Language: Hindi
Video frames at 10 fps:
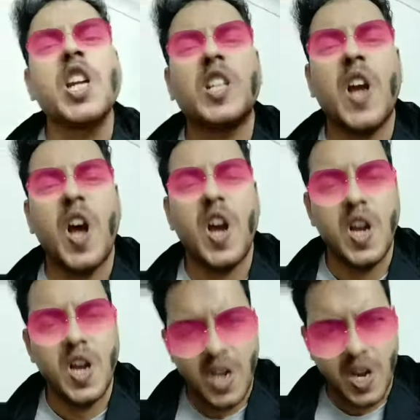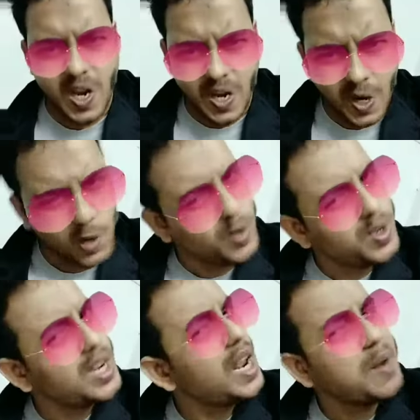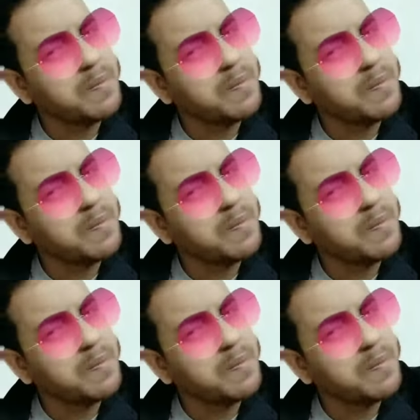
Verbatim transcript: निकला खुश रहना मेरे